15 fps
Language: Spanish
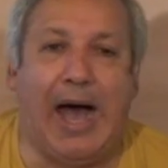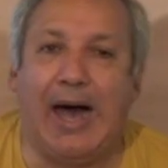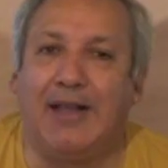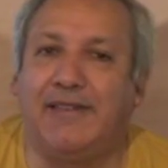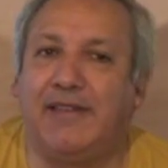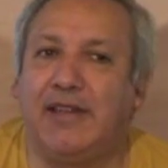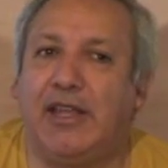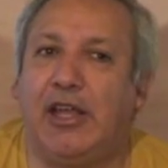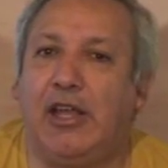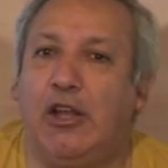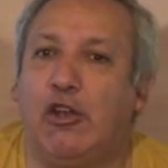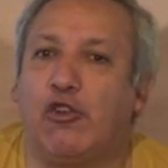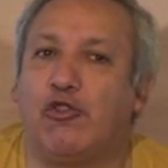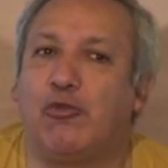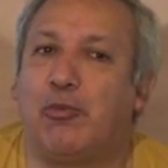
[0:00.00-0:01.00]
hace que
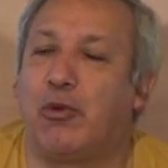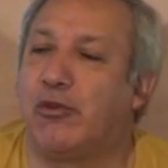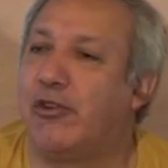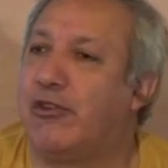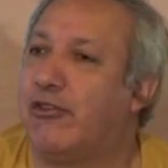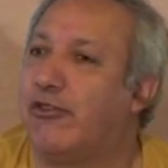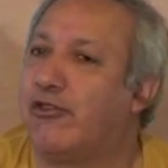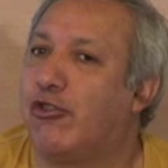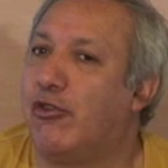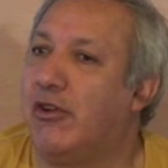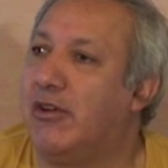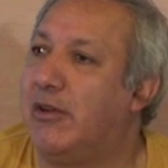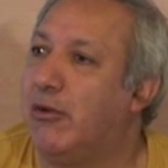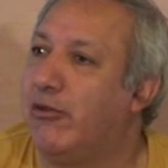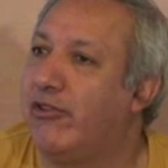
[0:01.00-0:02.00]
los procesos
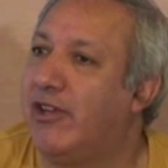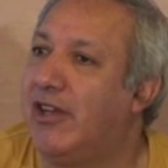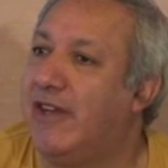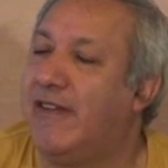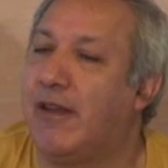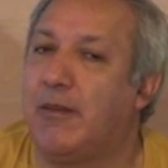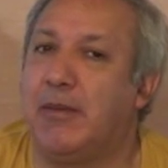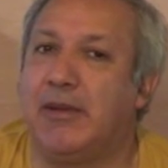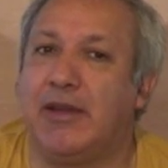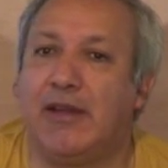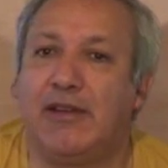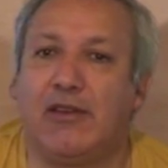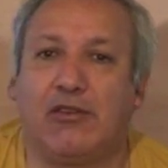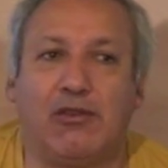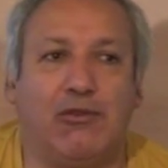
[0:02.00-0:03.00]
cognitivos sean
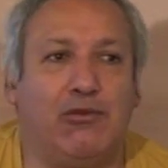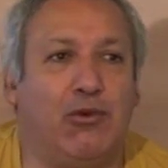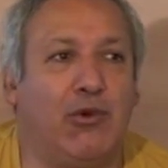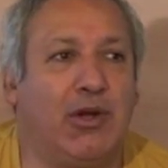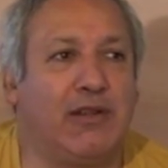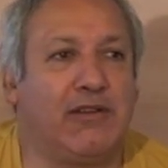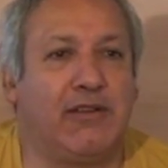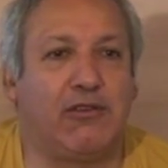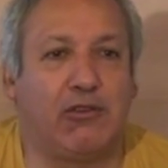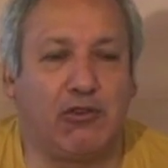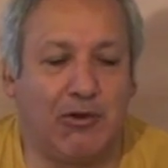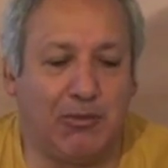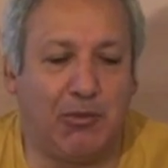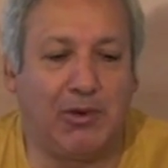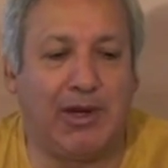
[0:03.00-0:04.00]
intermitentes, son fugaces, son
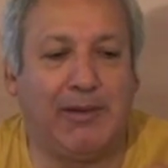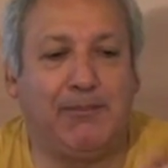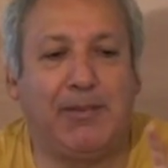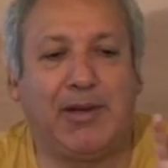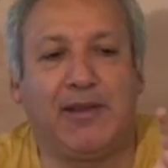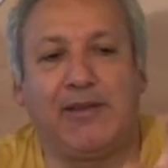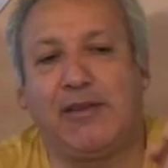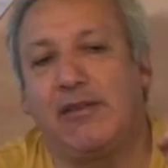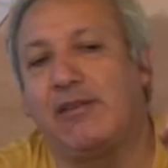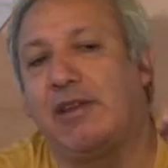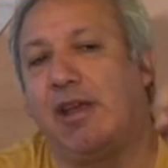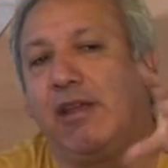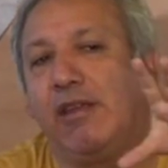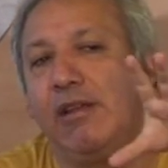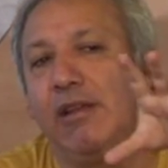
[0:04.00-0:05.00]
como lámparas de esas
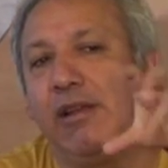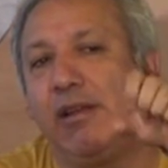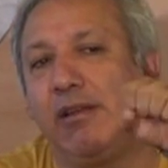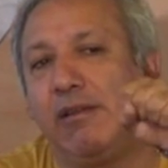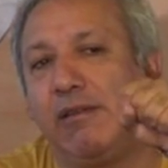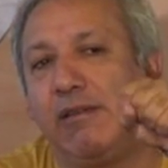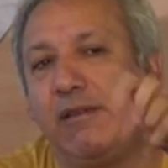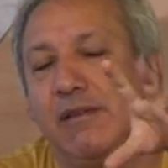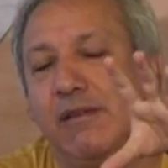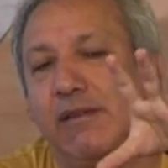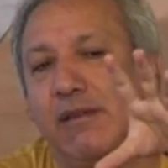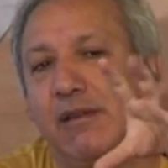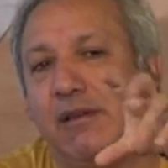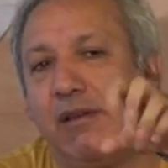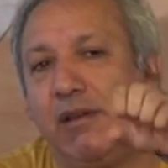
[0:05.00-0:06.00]
que hay en
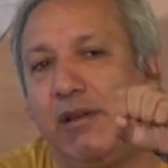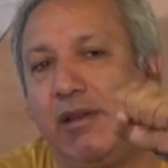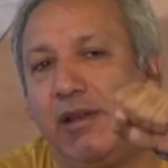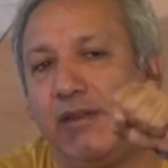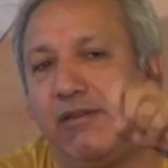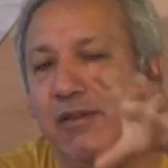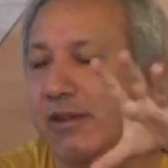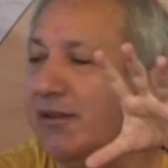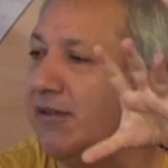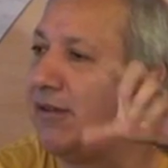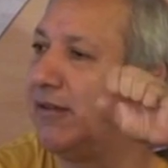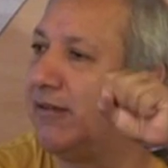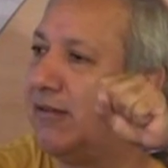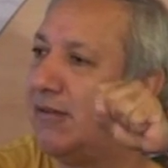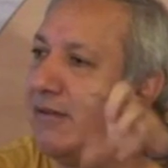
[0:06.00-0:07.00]
las, en las
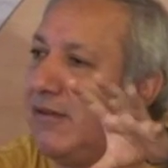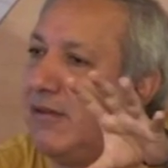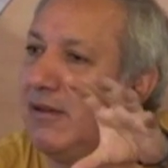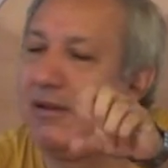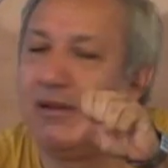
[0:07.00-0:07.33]
fiestas,